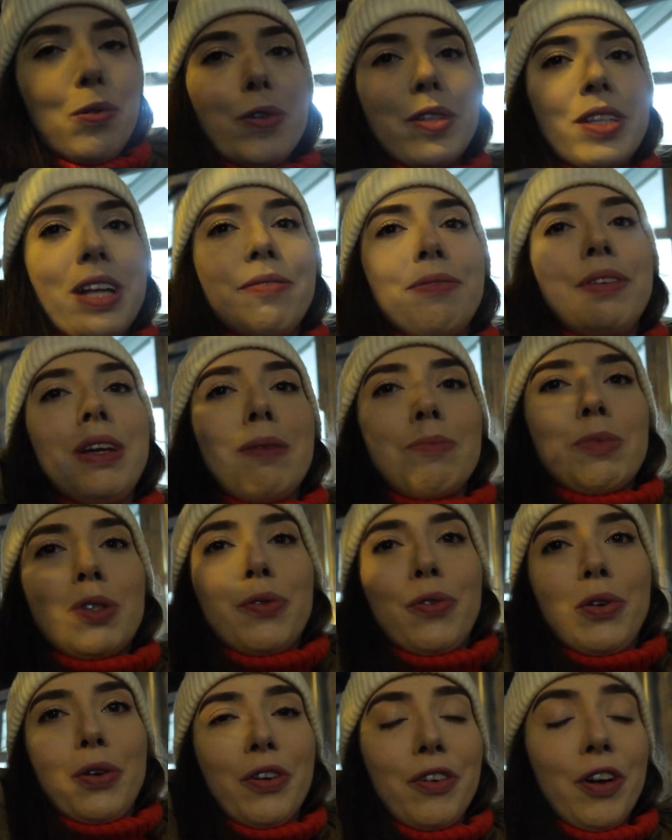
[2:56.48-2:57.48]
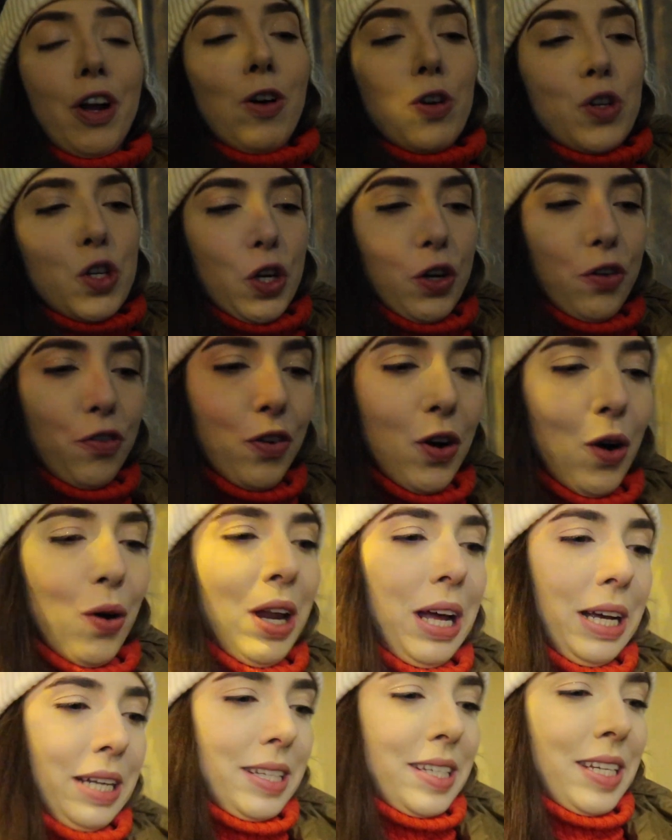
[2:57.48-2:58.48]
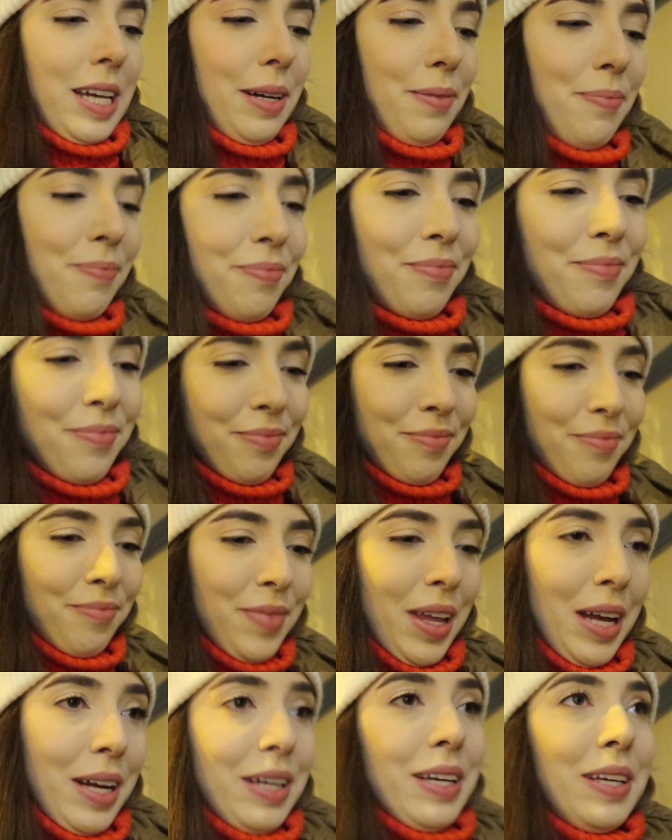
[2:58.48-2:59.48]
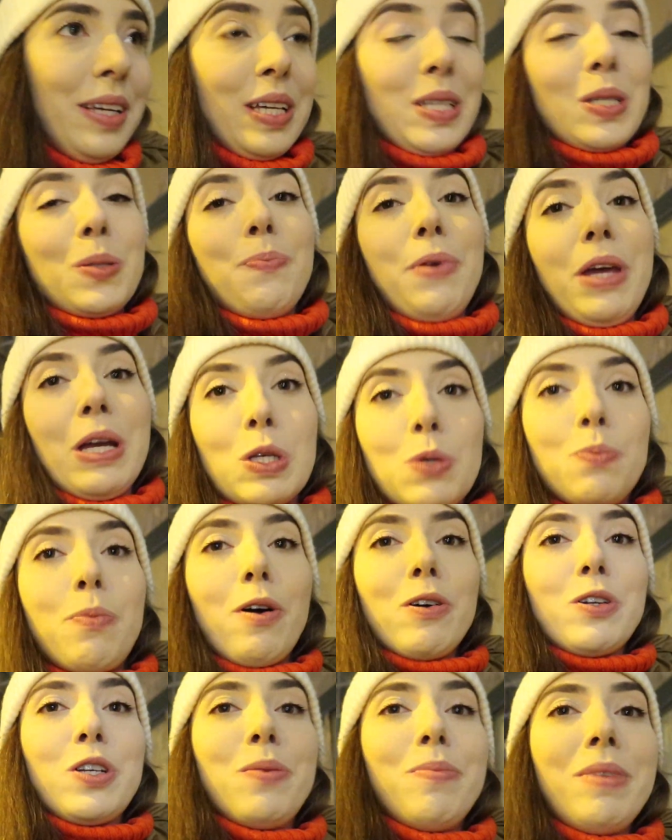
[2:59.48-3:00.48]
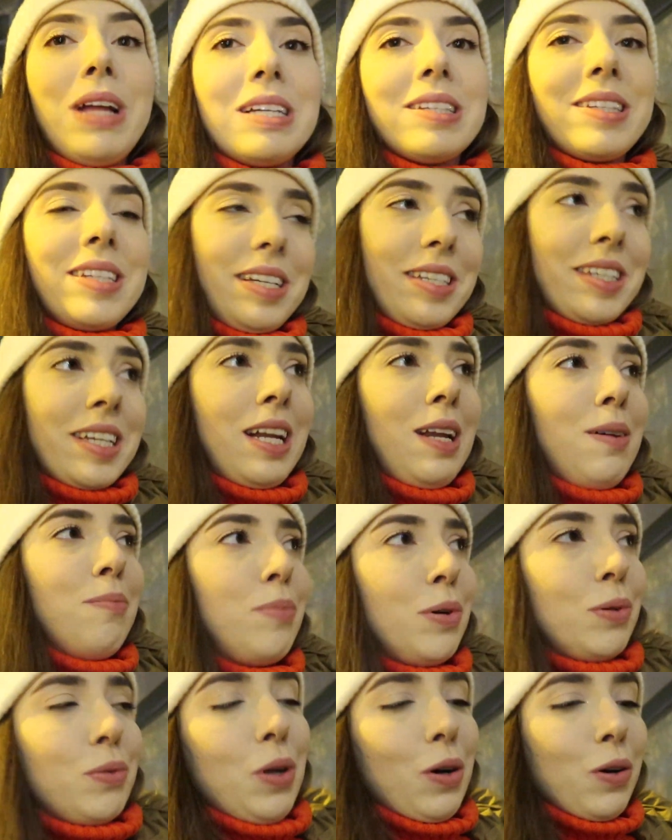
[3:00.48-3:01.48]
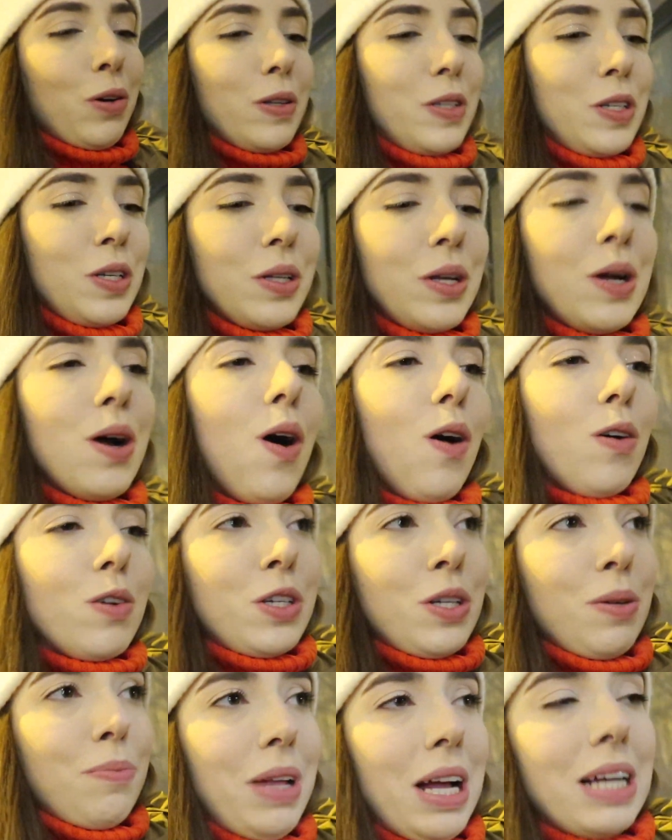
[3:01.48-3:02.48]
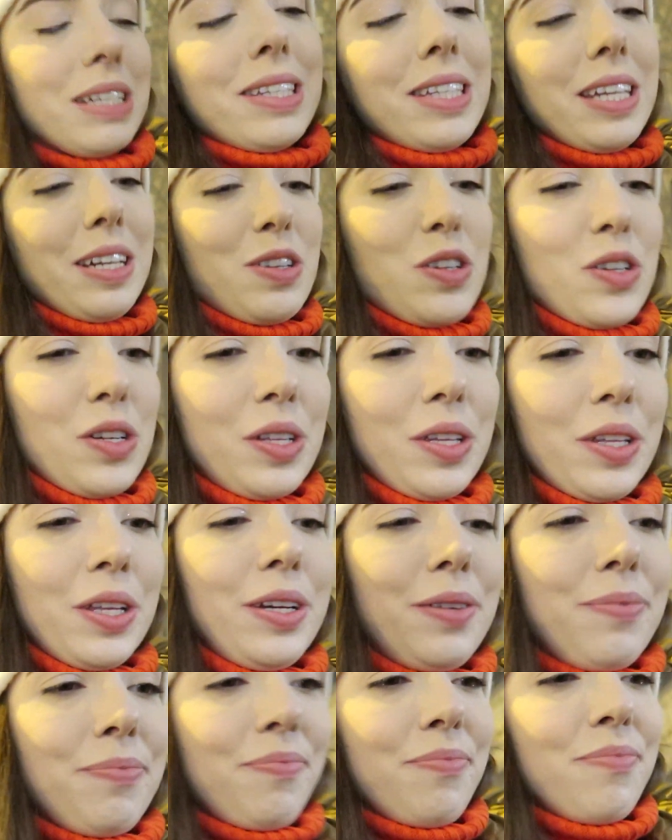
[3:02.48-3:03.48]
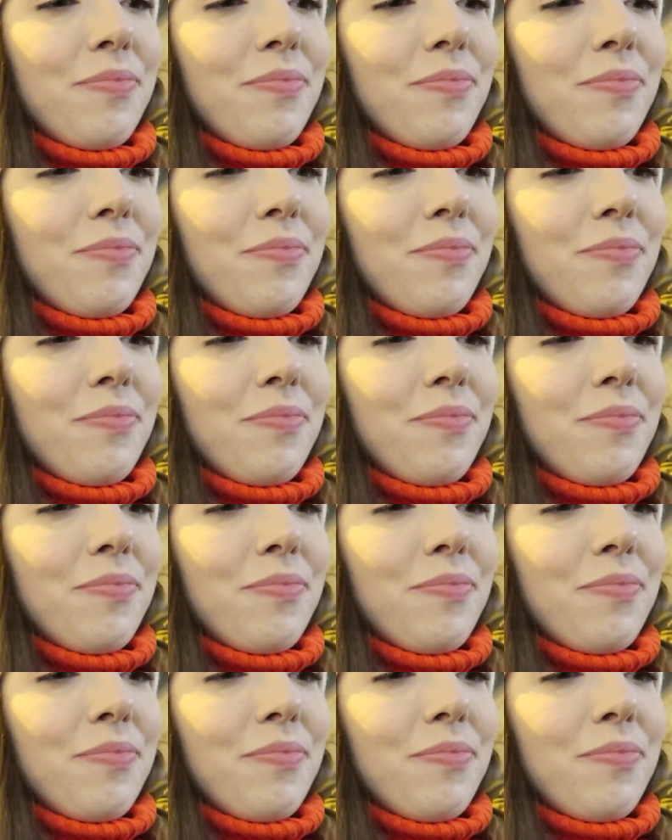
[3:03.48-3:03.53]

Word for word: Ustawiłam swój koszyk w kolejce. Jest 5 po 18, sklep był do godziny 18 czynny.